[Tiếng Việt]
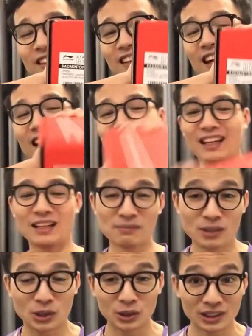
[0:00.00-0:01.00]
thứ hai là
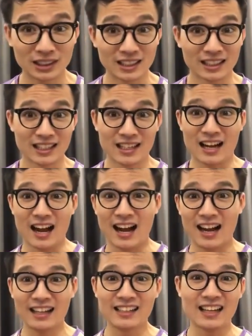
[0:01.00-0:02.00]
mẫu
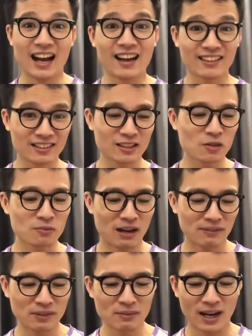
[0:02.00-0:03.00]

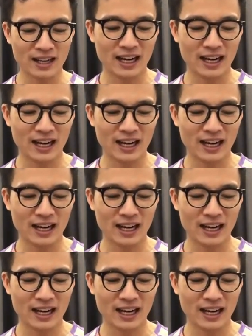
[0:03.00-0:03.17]
AIR037.